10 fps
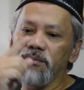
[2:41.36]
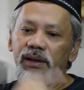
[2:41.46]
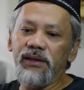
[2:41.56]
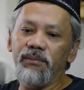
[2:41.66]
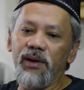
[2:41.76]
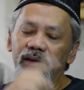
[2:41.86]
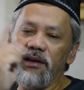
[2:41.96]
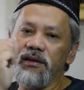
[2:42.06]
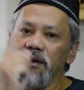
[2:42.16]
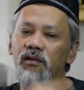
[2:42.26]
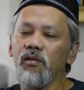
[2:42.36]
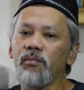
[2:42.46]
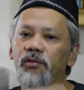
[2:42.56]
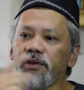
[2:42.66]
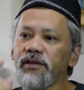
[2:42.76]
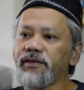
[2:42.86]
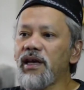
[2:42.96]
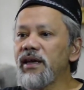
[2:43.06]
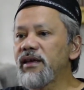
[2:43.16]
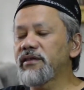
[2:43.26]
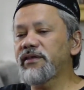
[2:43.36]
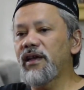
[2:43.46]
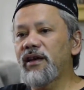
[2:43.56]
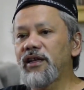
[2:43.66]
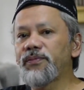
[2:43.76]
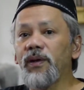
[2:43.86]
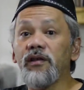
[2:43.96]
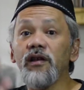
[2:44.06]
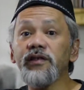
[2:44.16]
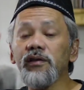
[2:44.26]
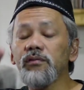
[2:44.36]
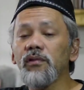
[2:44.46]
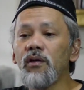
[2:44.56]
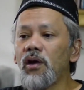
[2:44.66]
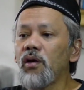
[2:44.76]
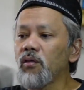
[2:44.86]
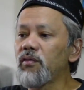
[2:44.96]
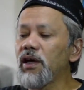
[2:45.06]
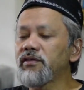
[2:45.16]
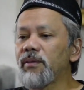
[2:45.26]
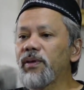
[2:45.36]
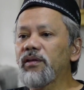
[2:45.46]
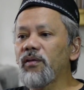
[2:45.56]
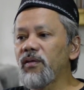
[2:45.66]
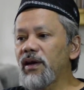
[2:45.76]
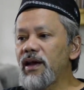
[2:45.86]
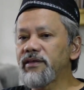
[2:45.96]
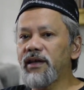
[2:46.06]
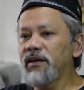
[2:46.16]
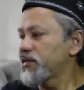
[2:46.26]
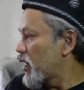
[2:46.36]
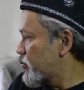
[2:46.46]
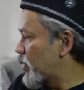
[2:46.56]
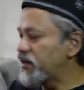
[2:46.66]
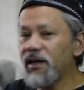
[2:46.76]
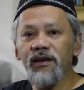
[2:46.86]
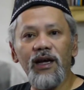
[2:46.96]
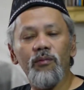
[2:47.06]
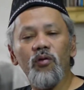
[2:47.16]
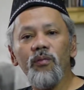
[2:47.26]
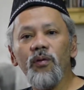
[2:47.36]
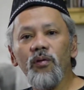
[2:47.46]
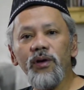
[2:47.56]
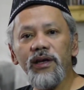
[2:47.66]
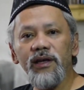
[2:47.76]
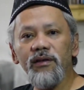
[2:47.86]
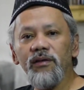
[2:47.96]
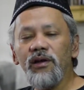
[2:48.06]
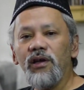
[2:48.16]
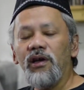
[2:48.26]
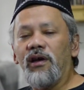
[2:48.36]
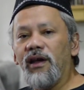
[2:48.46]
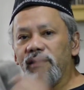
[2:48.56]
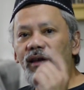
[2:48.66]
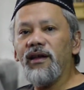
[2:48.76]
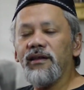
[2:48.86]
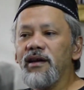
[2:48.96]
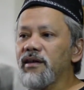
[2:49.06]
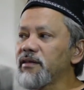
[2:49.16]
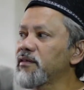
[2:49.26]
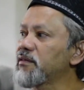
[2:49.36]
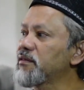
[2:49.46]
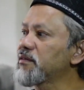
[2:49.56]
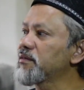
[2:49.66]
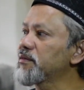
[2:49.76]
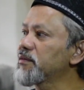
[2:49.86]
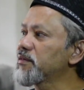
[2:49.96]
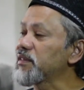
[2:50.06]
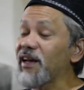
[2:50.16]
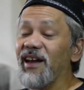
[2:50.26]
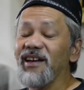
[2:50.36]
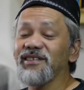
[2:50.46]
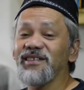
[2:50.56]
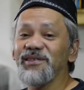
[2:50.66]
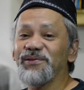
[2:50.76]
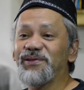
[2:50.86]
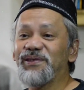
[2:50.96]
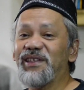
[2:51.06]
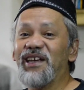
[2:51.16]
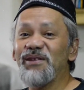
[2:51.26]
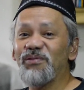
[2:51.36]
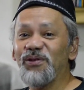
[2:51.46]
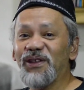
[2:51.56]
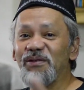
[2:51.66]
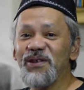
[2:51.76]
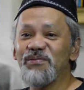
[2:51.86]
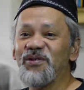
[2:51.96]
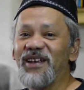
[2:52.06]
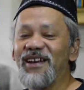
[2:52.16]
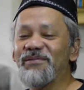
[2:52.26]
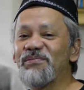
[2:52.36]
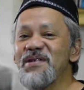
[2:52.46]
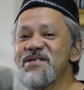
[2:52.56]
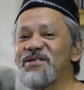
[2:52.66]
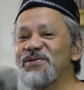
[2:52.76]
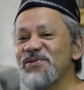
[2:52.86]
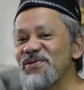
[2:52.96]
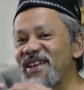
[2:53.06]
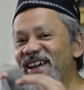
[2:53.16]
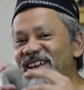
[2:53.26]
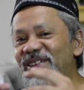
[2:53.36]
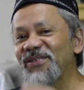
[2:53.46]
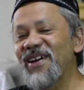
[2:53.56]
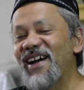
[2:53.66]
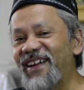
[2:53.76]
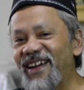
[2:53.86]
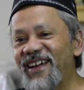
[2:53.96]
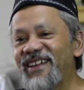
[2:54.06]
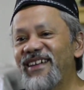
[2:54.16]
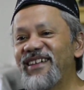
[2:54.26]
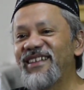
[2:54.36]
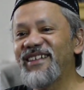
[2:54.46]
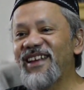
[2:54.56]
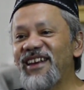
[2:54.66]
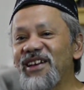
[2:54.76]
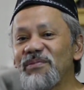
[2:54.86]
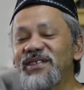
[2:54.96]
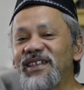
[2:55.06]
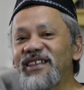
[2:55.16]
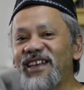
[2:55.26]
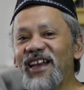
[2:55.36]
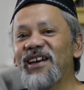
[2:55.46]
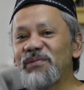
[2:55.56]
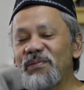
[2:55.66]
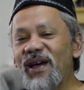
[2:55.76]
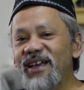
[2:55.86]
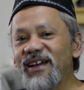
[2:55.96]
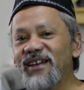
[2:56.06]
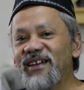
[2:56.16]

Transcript: matematika, komputer science dan lain sebagainya. Jadi saya kuliah sampai turun ke dasarnya saya harus belajar dengan buku-buku ini gitu. Nah, ternyata eh, sekarang 30 tahun kemudian baru kuliah itu ada dan dikemas dengan cara yang lebih baik